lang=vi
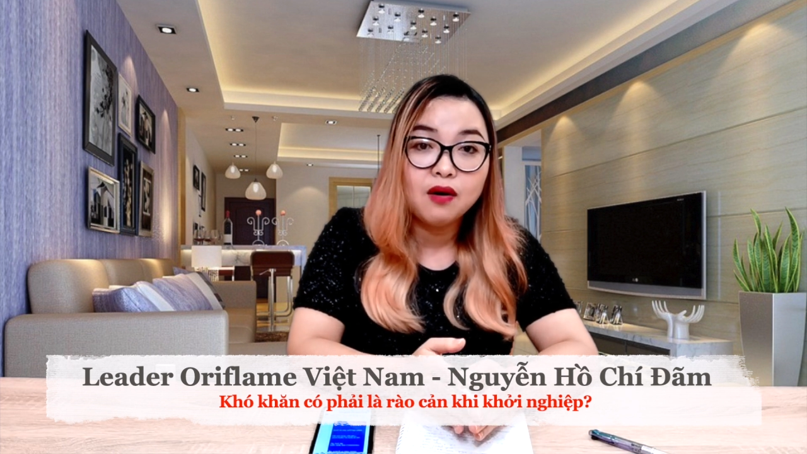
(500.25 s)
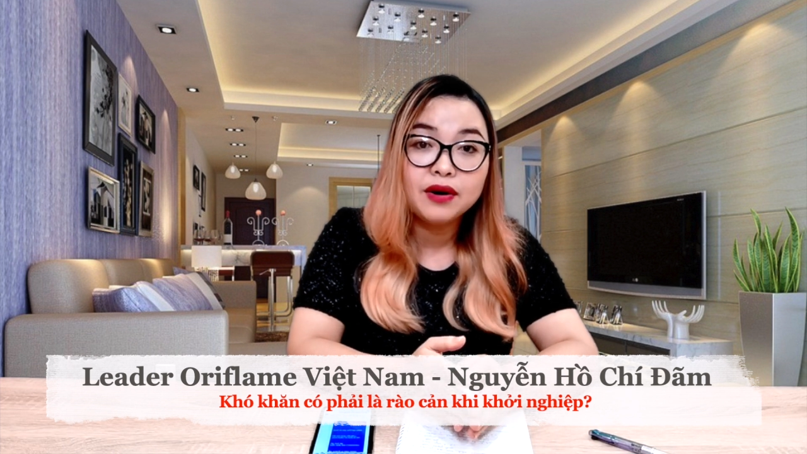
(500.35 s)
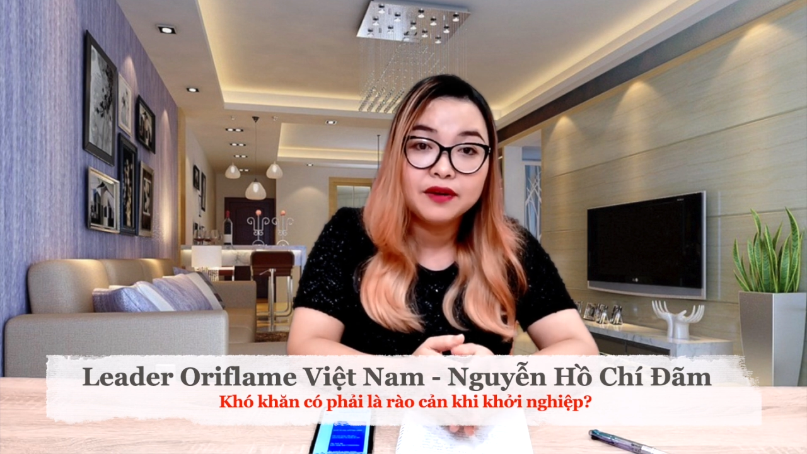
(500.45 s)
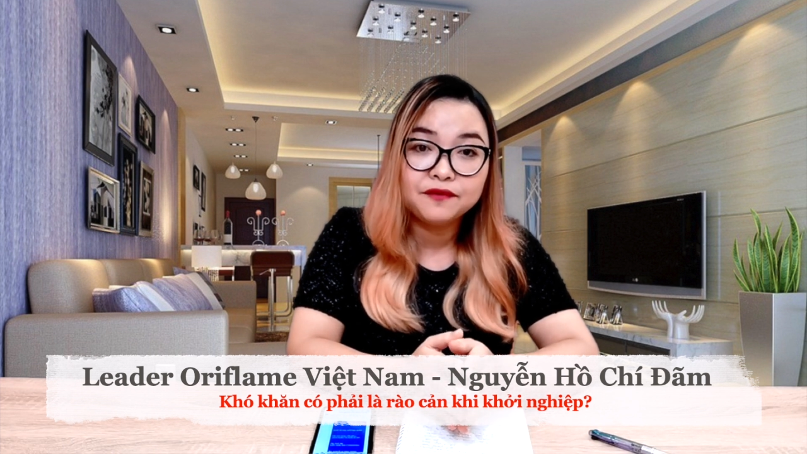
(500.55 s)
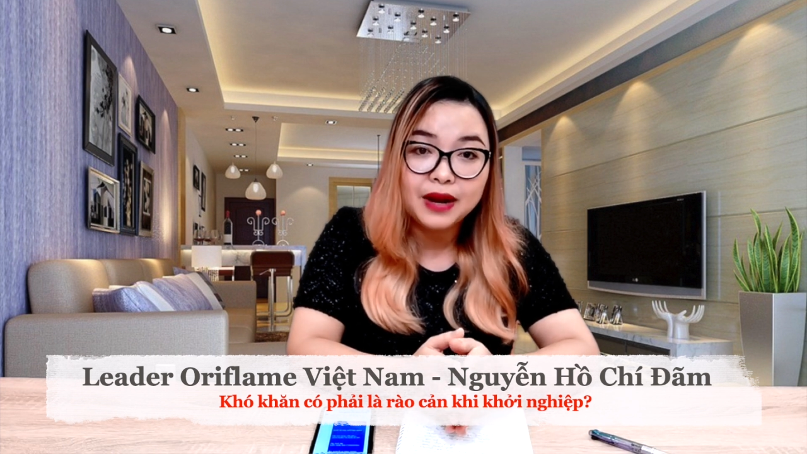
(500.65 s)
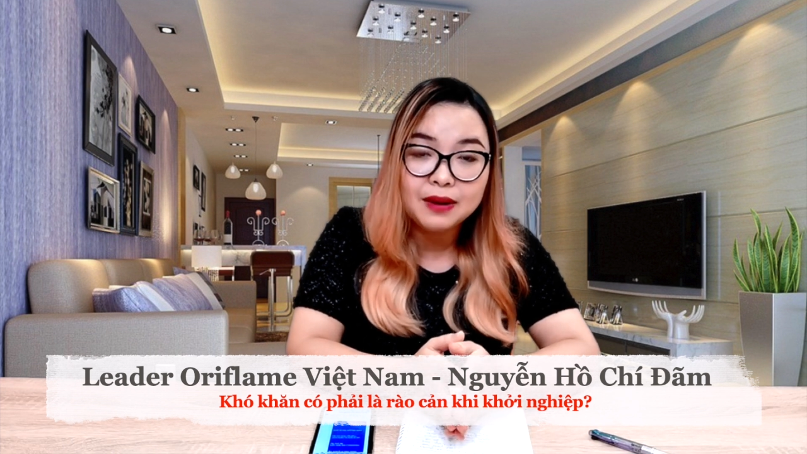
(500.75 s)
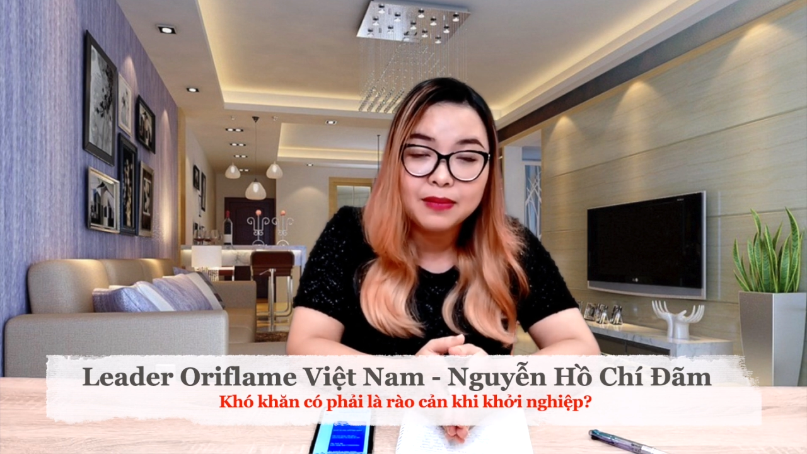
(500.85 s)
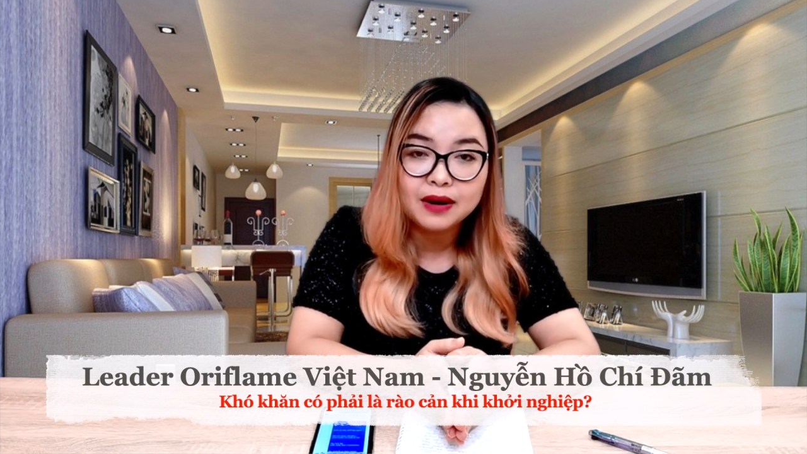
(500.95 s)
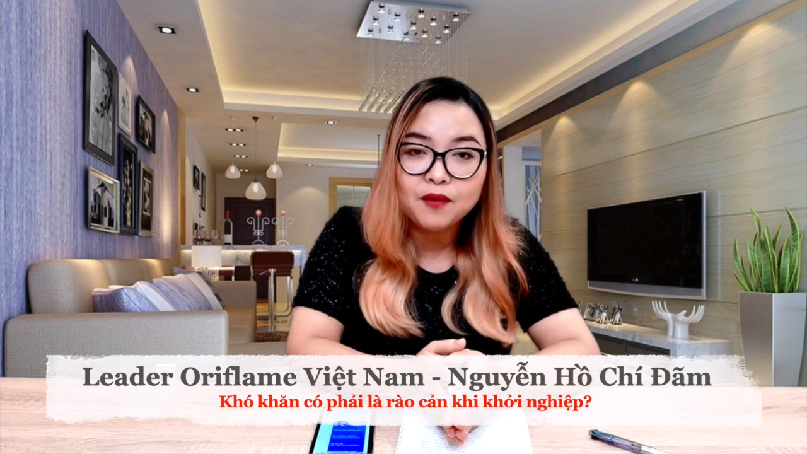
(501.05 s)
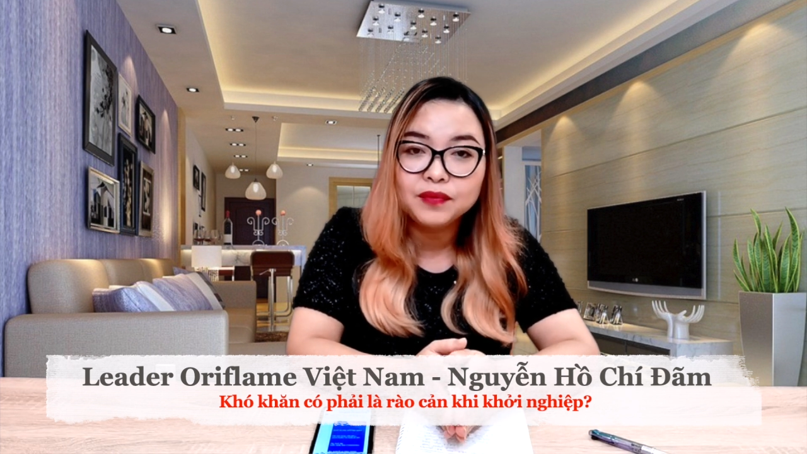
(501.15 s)
Oriflame
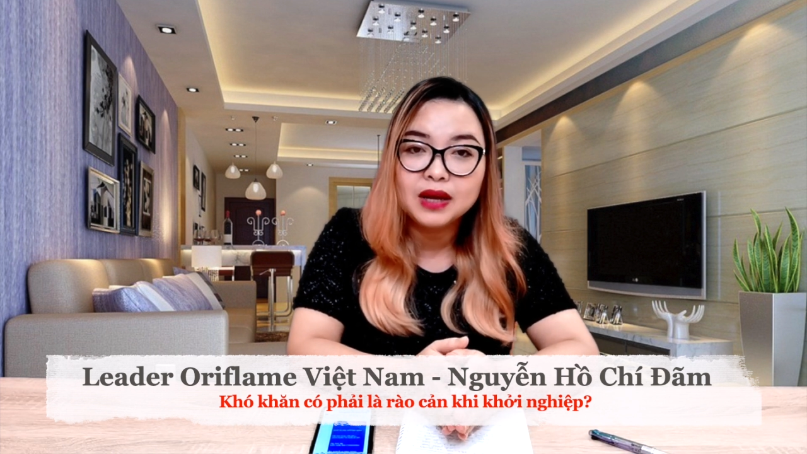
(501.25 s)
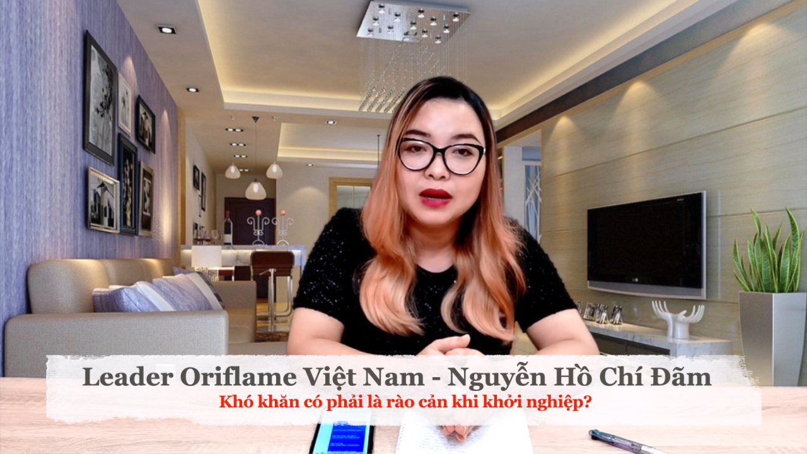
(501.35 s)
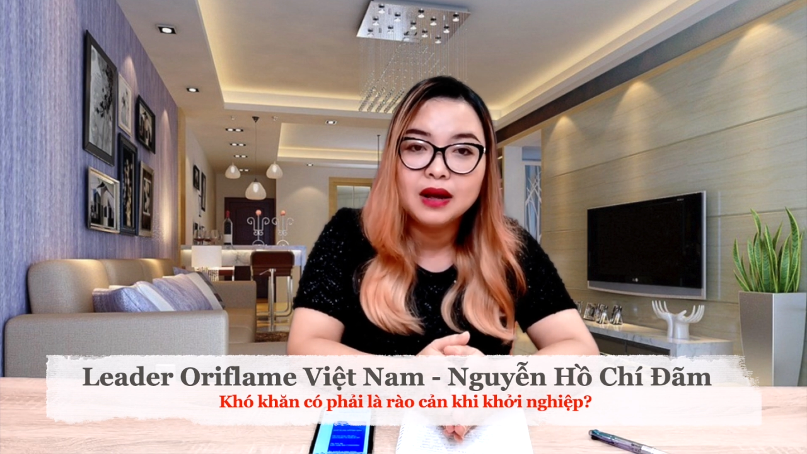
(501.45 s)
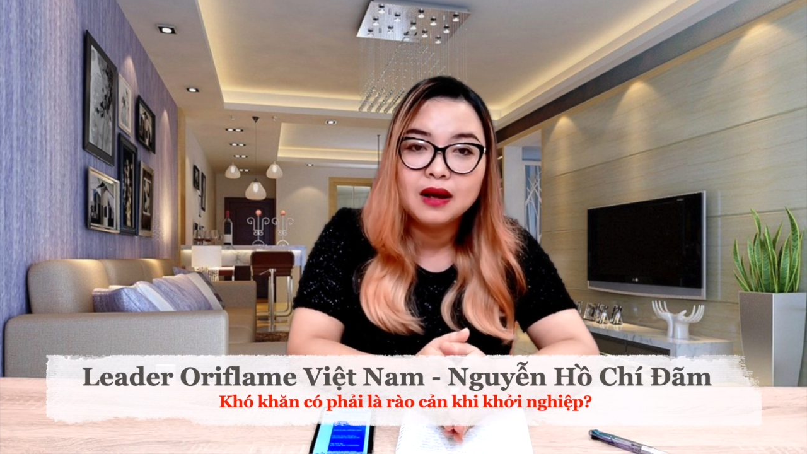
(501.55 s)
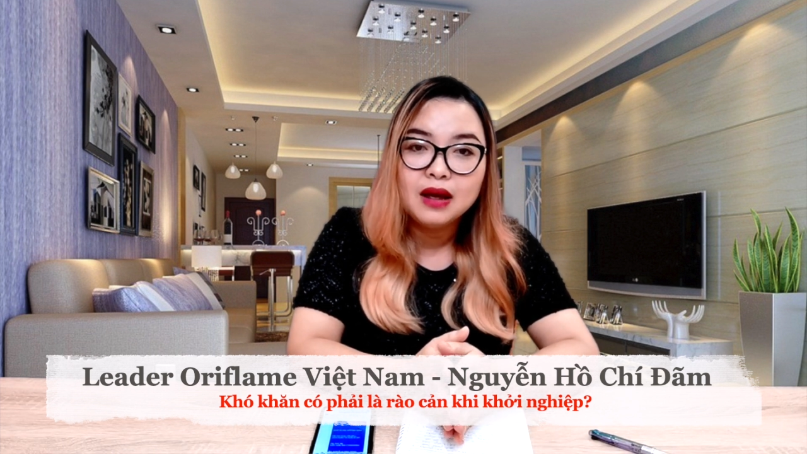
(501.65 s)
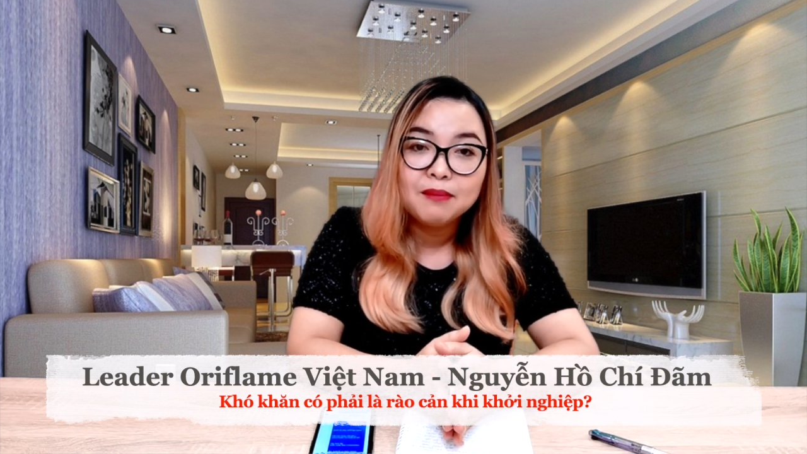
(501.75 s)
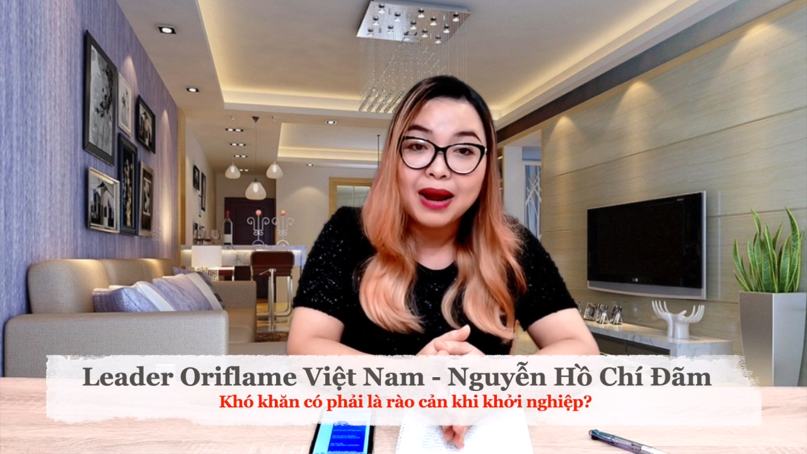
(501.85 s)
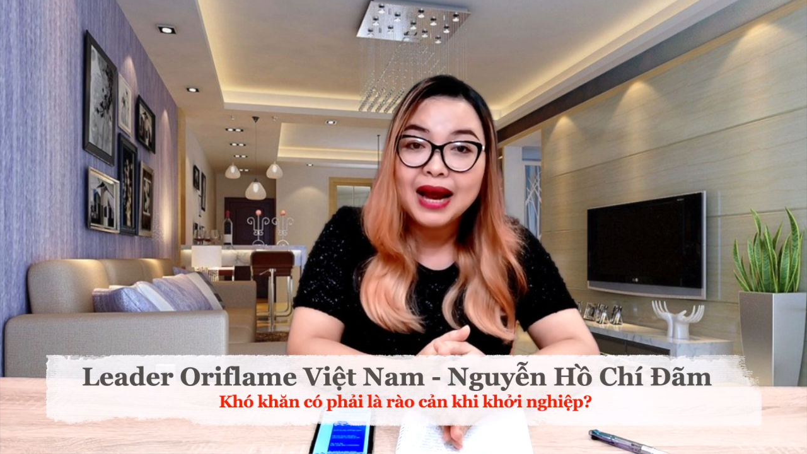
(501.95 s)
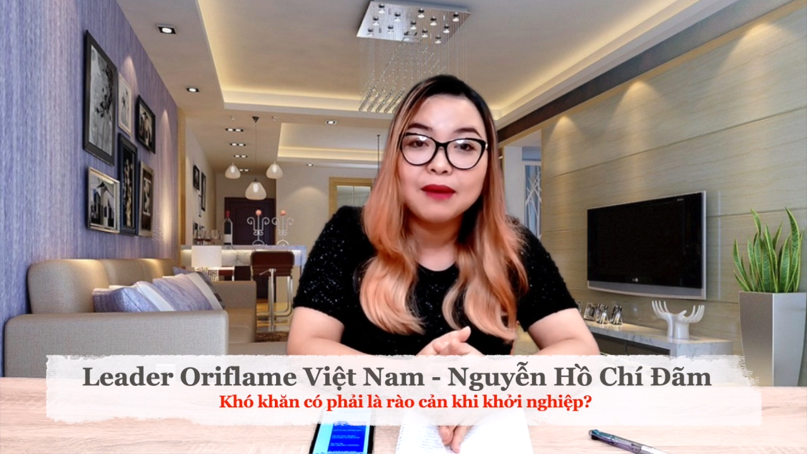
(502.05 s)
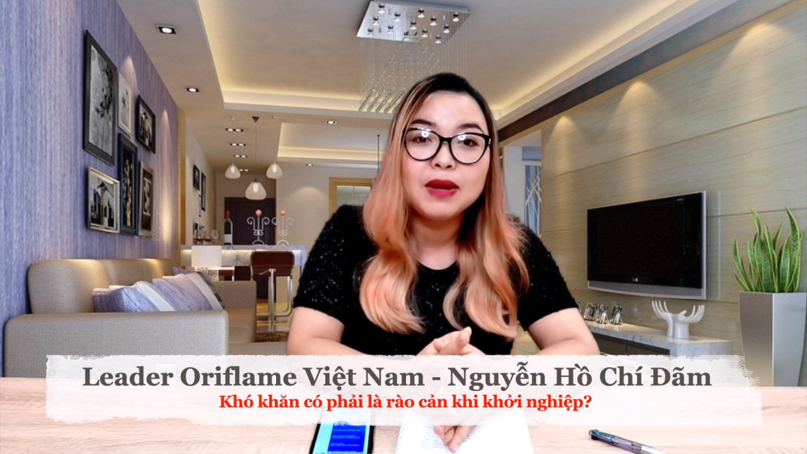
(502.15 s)
là công ty uh,
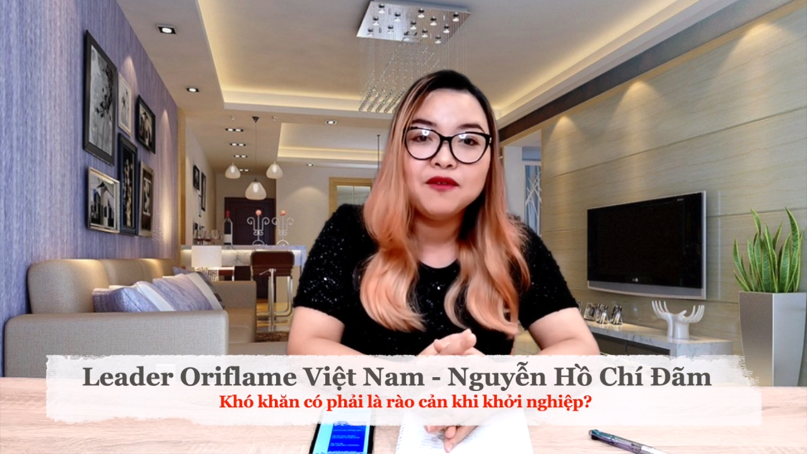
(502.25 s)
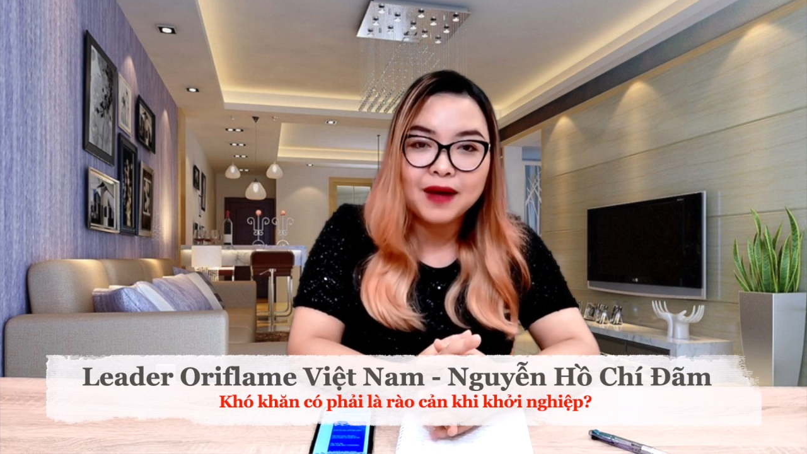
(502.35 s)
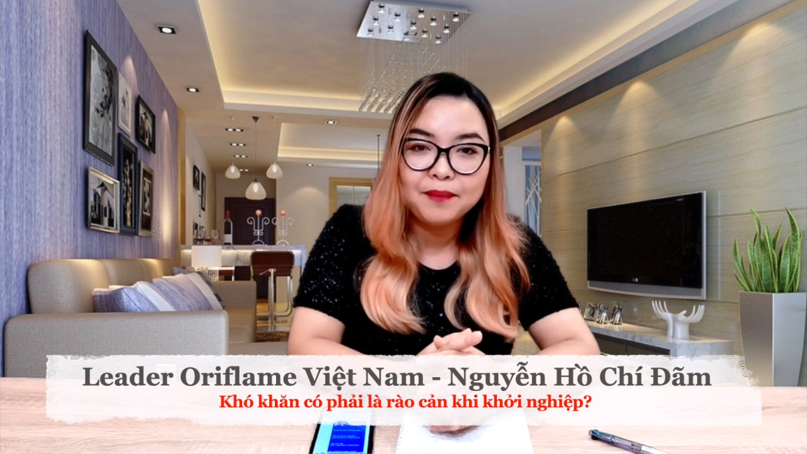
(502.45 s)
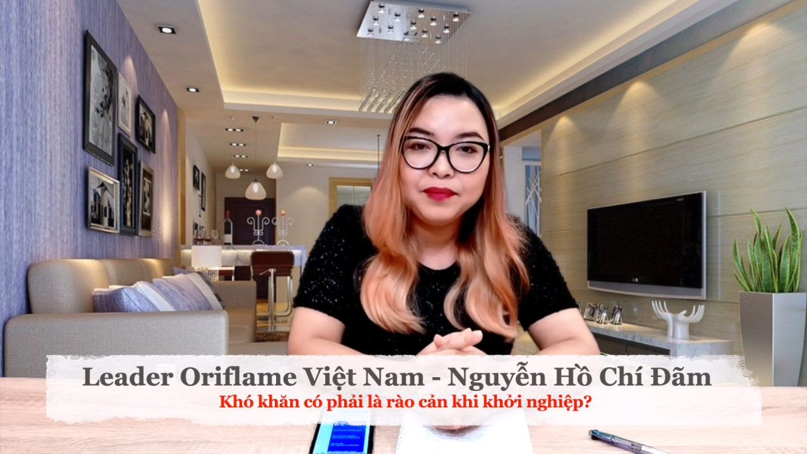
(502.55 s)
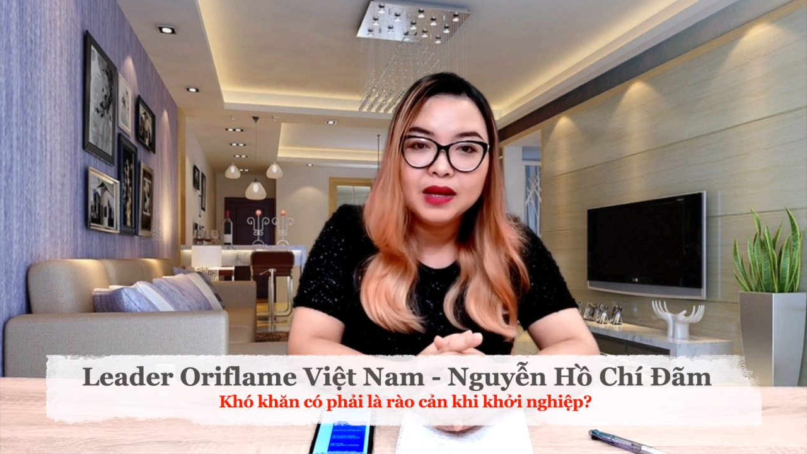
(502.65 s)
bán hàng mỹ phẩm